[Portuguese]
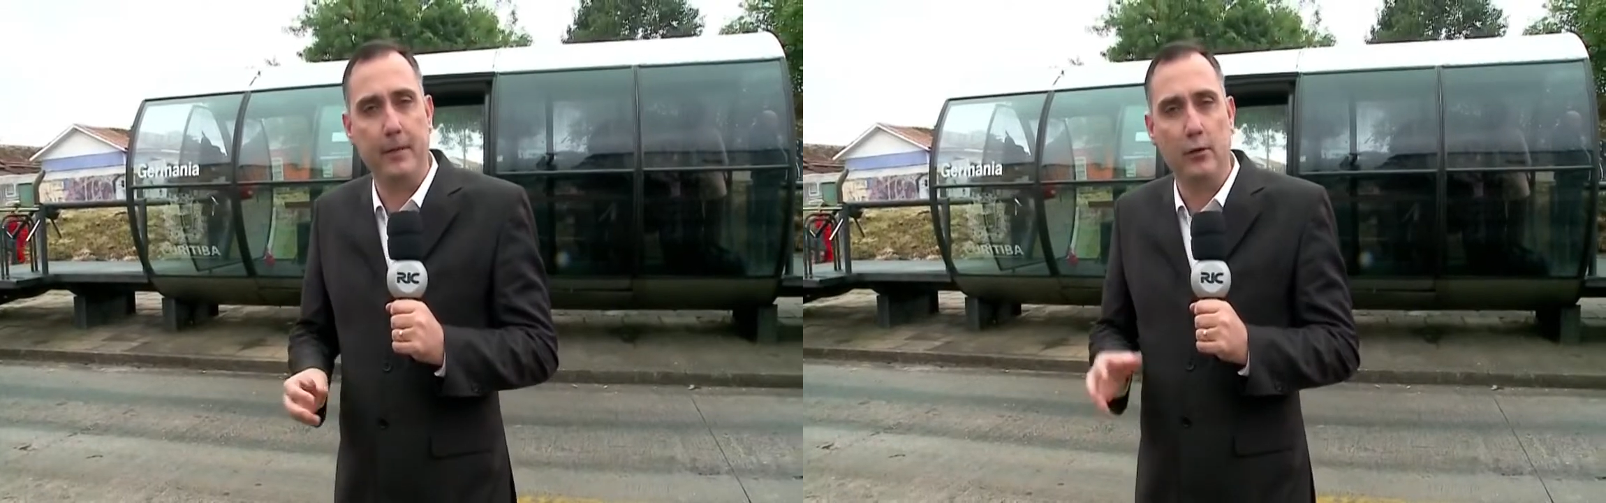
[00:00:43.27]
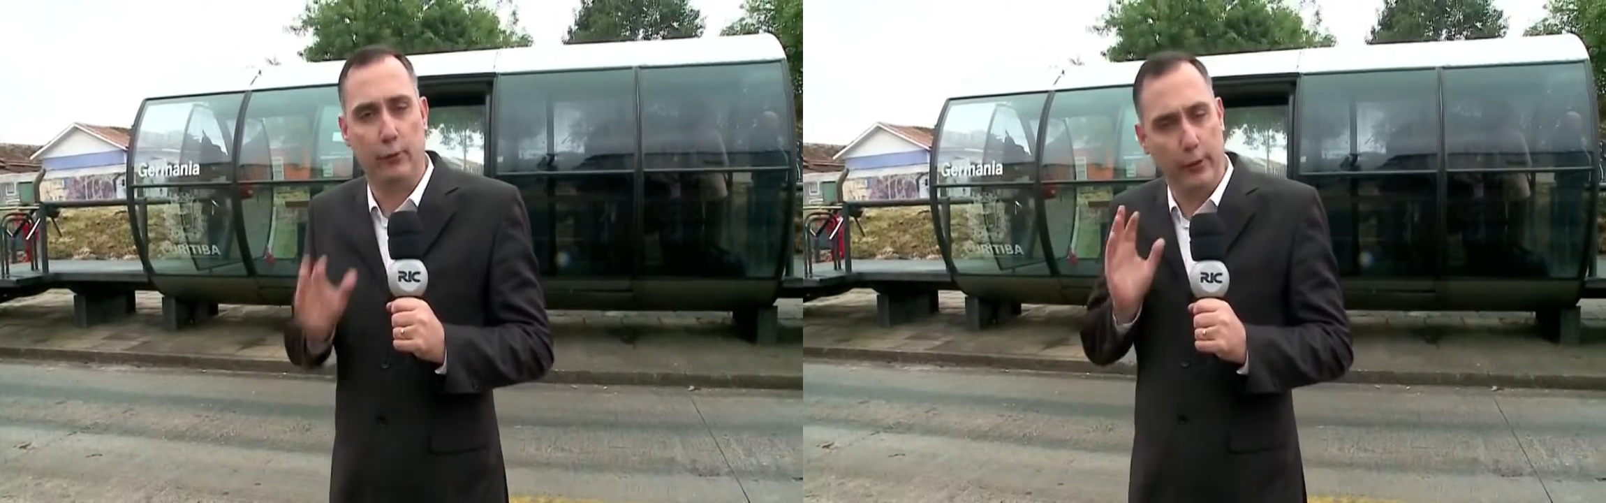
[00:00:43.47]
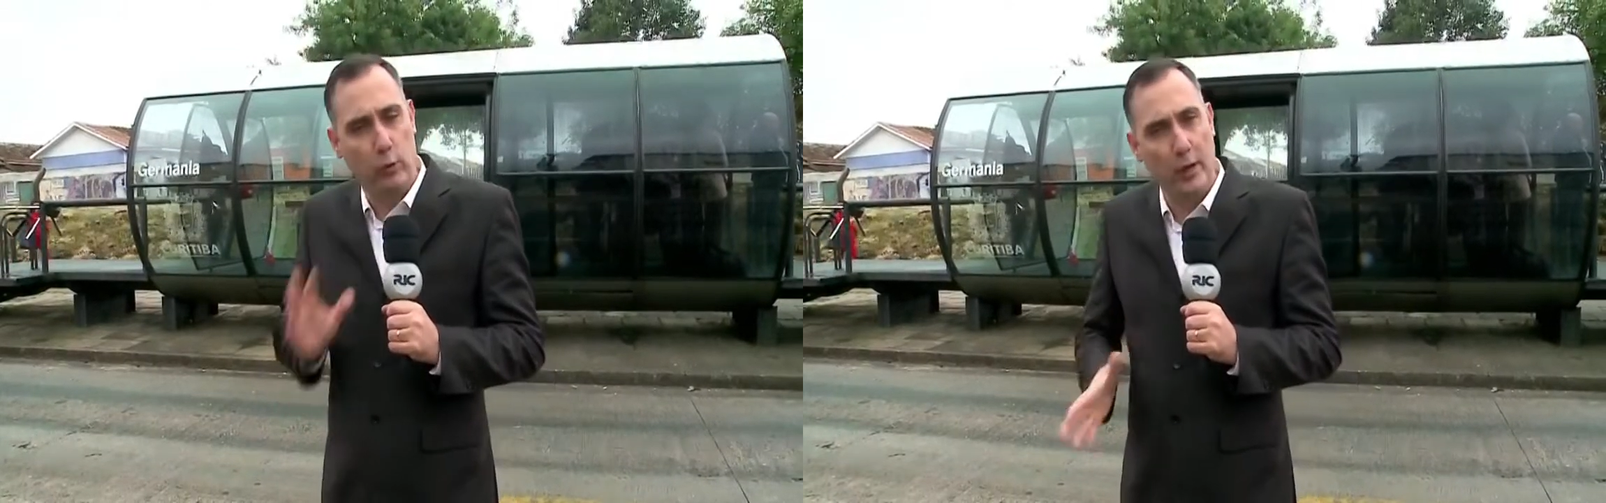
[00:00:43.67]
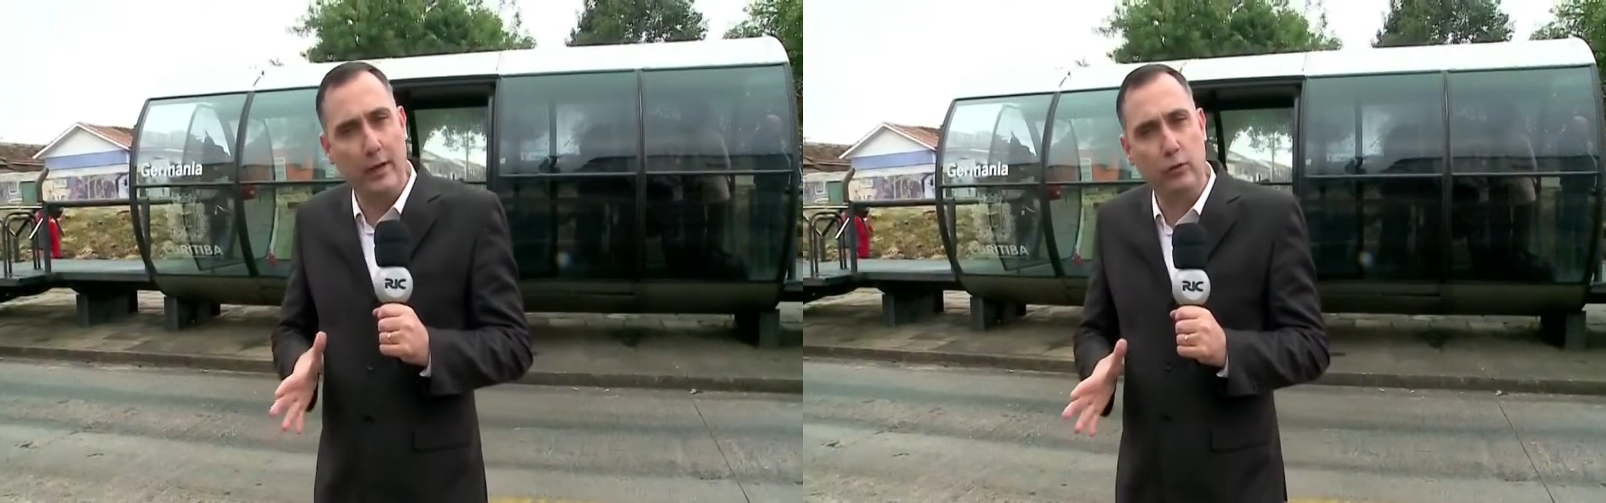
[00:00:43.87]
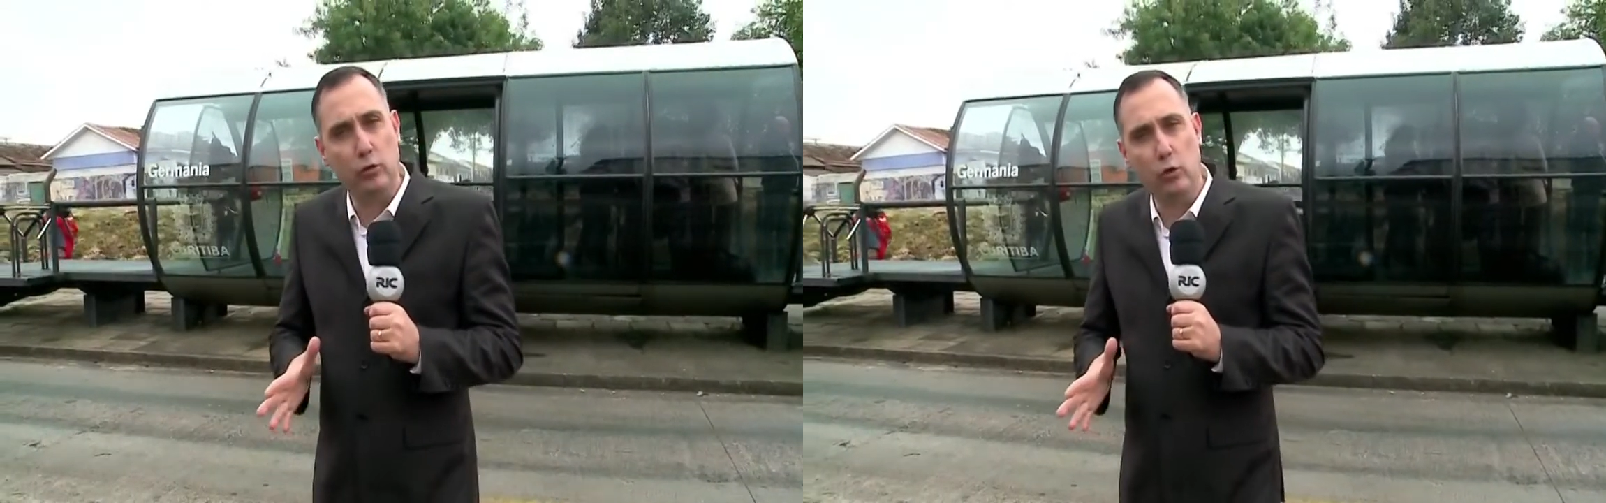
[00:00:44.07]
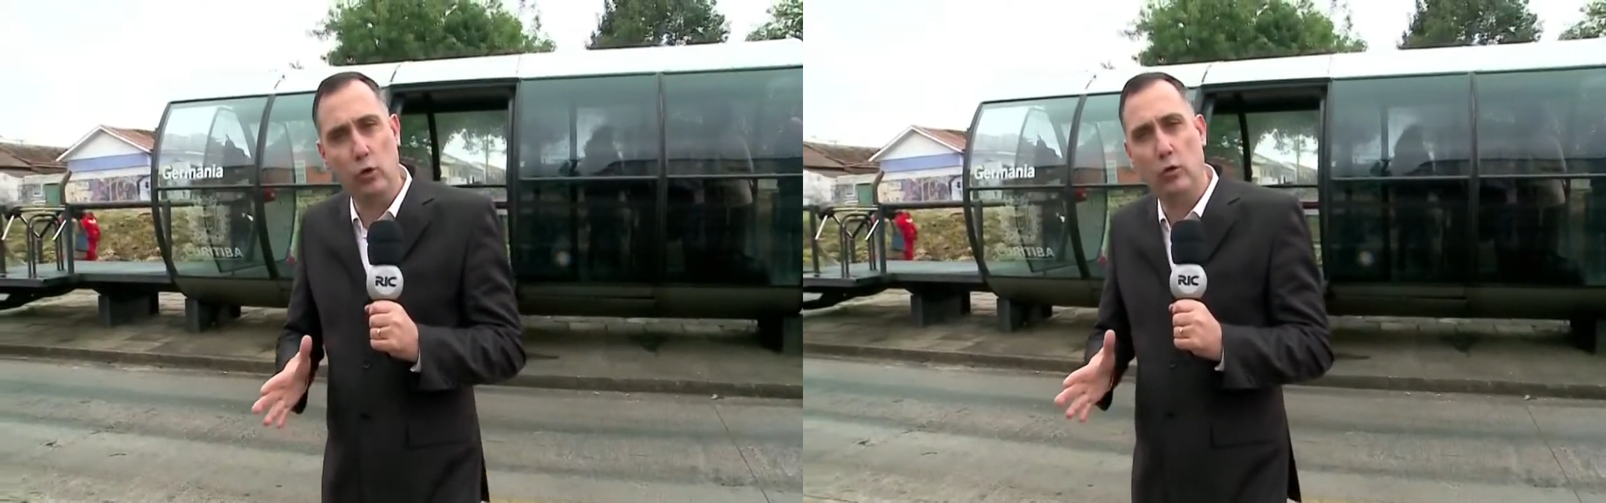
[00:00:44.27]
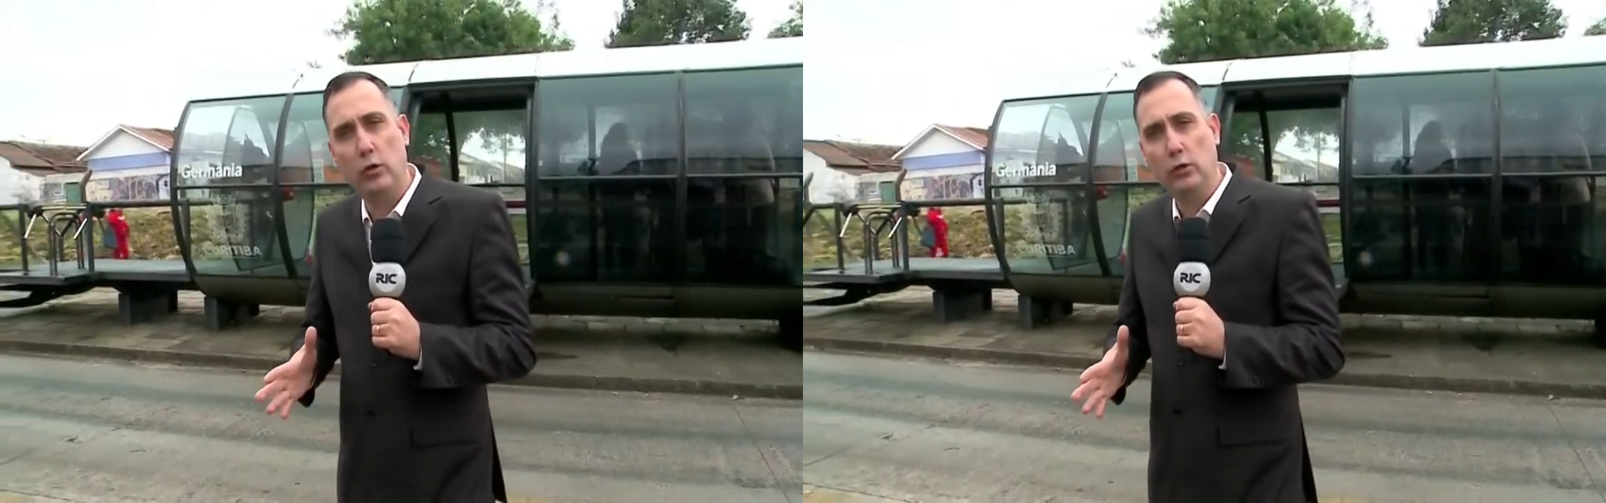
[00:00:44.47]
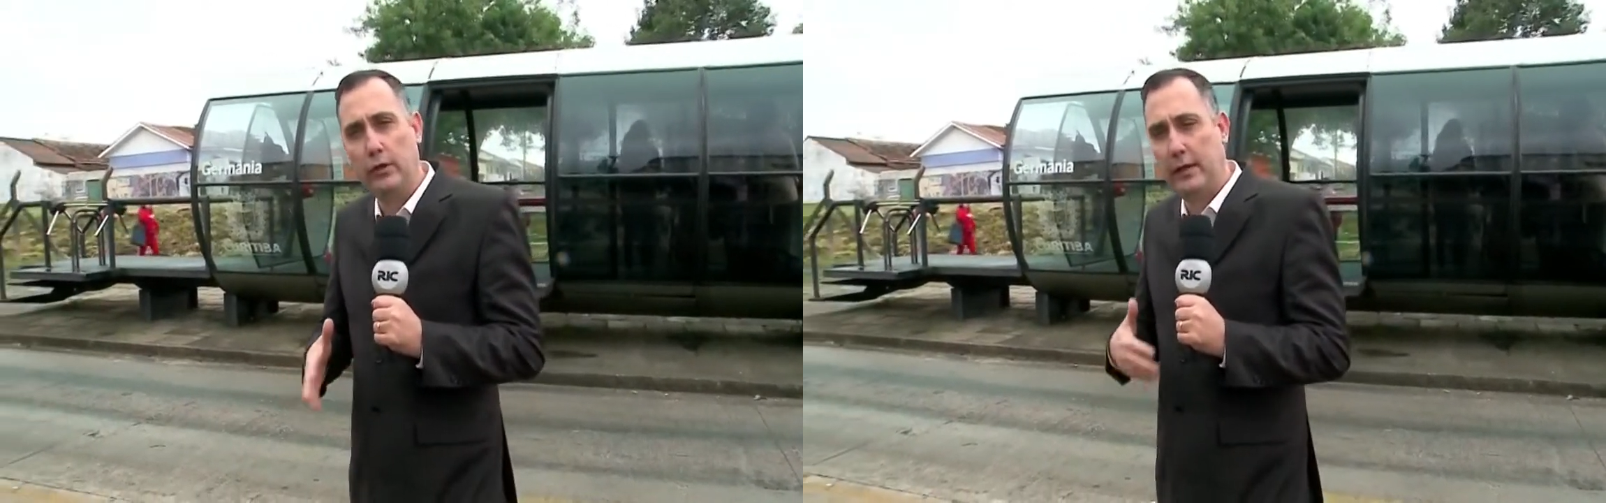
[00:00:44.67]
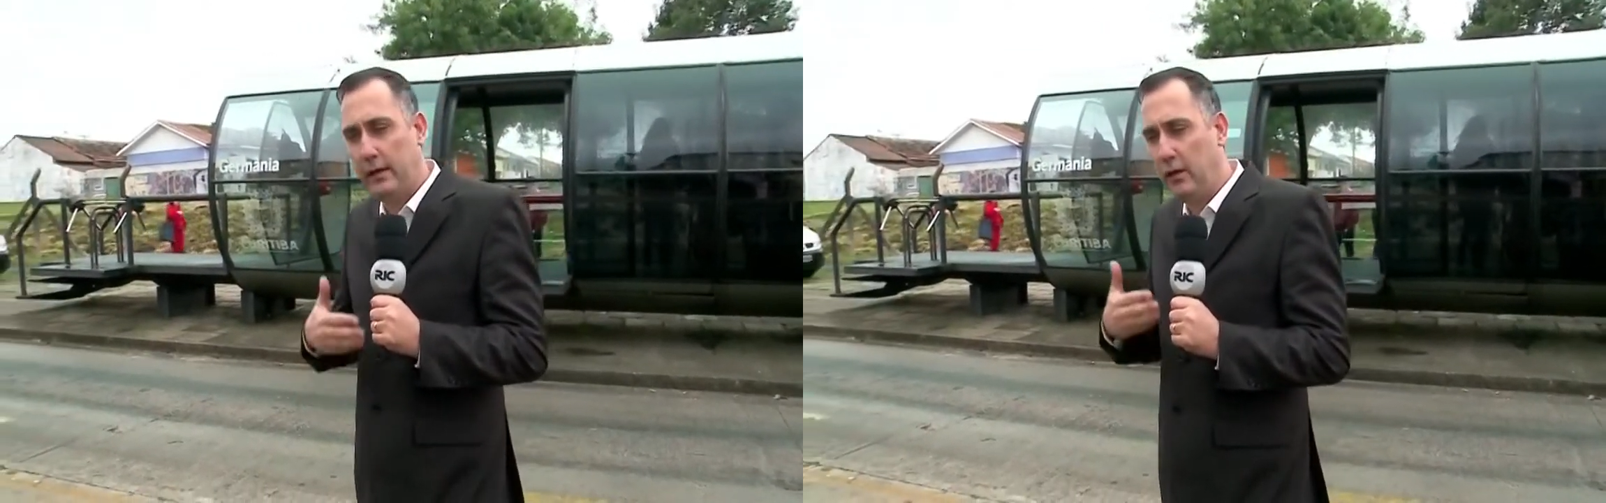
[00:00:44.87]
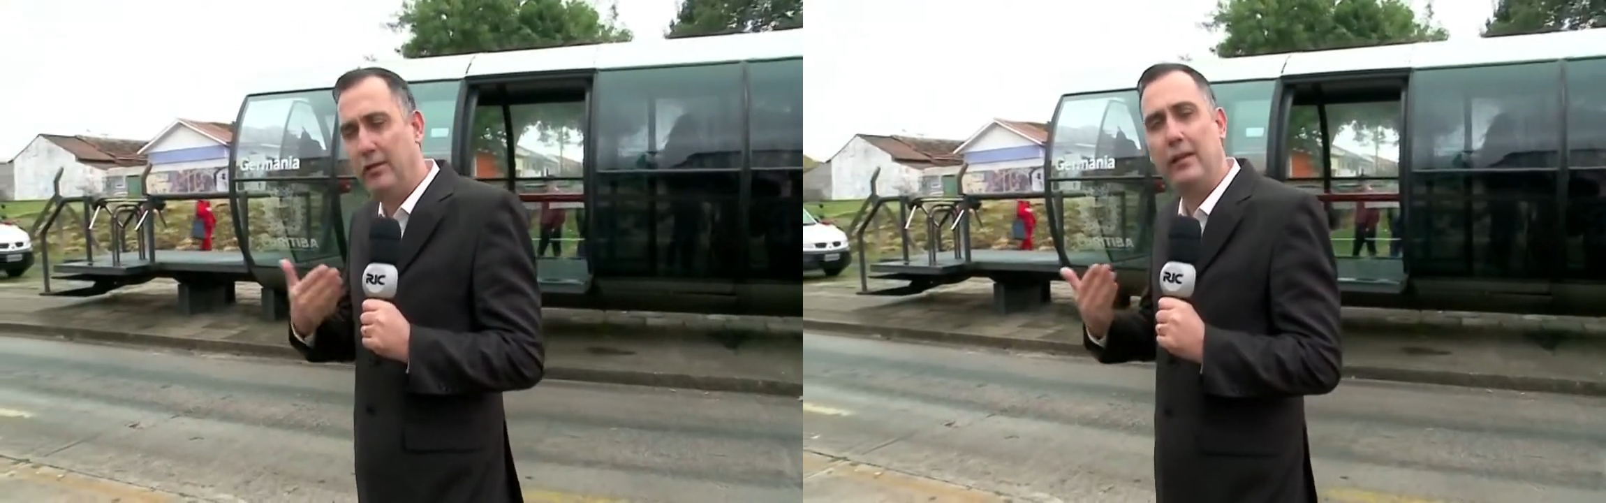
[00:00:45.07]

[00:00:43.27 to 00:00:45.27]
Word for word: Foi quando Dona Cleusa,